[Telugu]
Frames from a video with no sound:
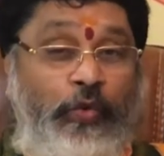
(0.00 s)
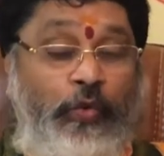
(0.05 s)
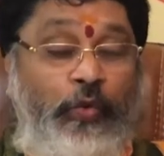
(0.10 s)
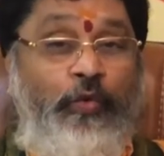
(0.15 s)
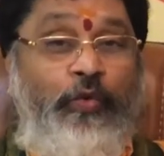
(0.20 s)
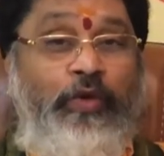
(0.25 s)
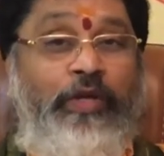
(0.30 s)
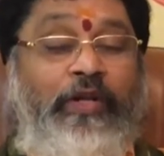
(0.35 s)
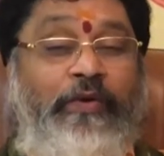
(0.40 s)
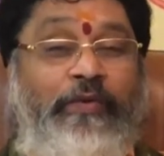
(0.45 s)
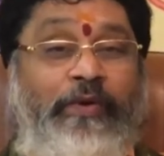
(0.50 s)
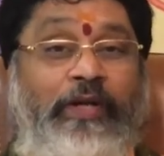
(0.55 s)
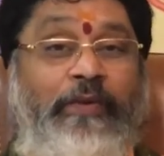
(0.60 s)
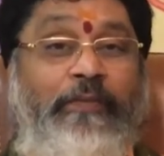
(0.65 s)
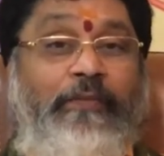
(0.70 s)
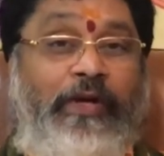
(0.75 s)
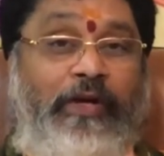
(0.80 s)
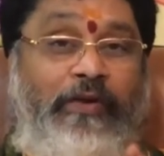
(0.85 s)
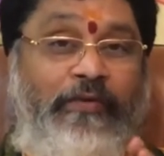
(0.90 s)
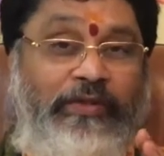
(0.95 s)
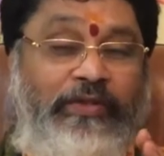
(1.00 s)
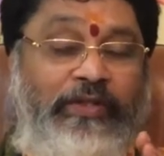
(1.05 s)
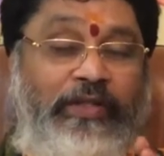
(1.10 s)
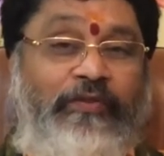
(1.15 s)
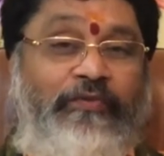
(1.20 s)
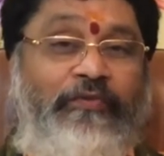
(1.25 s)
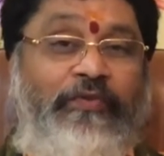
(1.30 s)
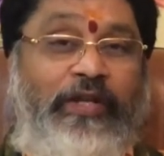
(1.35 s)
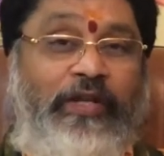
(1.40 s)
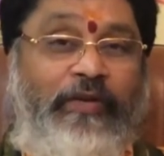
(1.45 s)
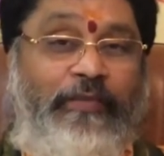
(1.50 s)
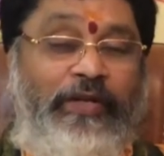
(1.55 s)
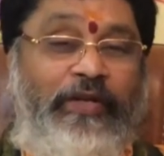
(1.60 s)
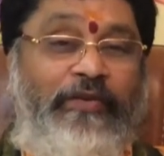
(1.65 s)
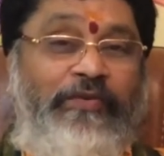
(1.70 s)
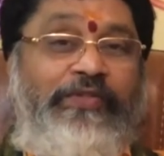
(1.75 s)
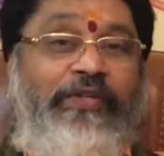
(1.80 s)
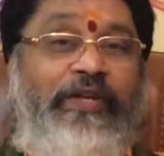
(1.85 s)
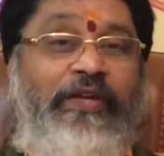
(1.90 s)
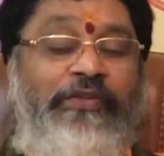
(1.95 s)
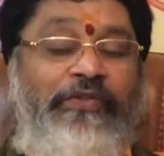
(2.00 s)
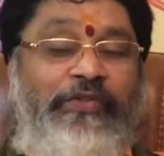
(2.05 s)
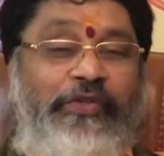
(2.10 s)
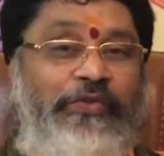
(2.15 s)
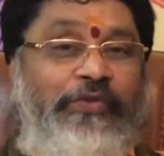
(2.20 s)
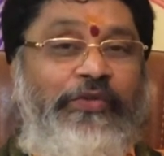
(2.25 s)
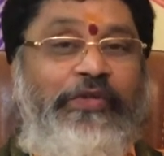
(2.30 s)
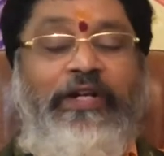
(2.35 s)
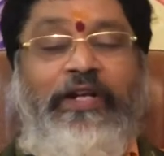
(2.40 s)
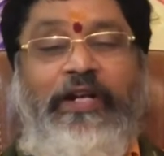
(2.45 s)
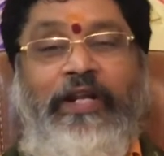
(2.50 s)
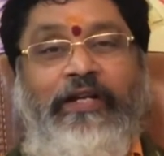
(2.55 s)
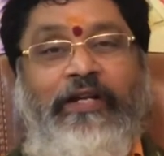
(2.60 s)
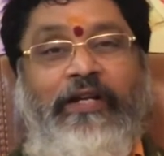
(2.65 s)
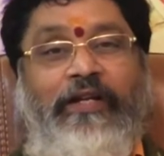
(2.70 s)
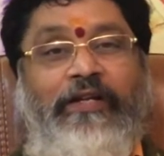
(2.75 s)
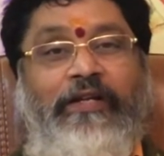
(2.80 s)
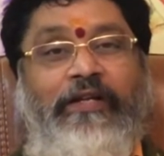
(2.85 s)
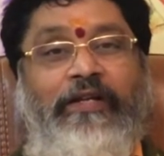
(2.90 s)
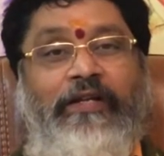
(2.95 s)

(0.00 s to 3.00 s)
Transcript: గురువుకి అంటే భగవత్ తత్వానికి మనం నమస్కారం చేస్తున్నట్టు లెక్క